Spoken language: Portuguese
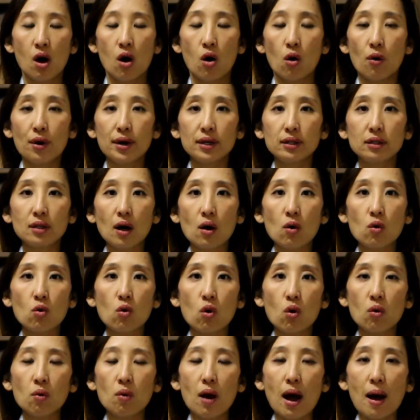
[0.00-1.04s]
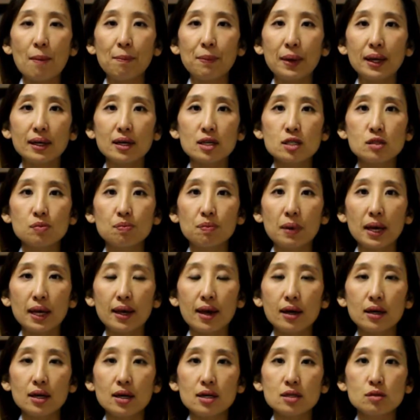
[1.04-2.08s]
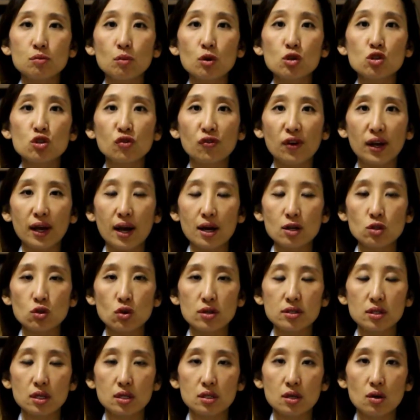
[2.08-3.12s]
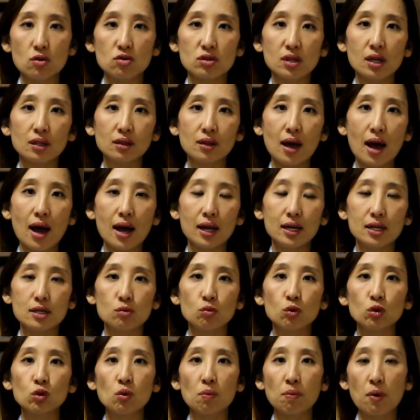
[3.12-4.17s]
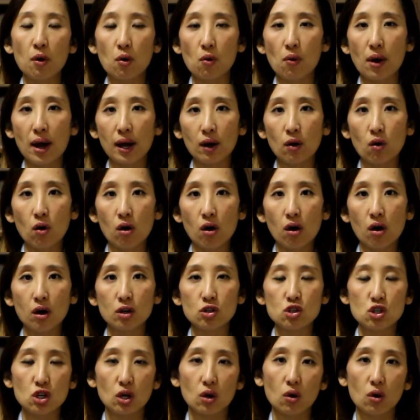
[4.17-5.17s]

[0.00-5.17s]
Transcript: ou então com apenas pequenas modificações, que são os detalhes, muda um pouco o recorte,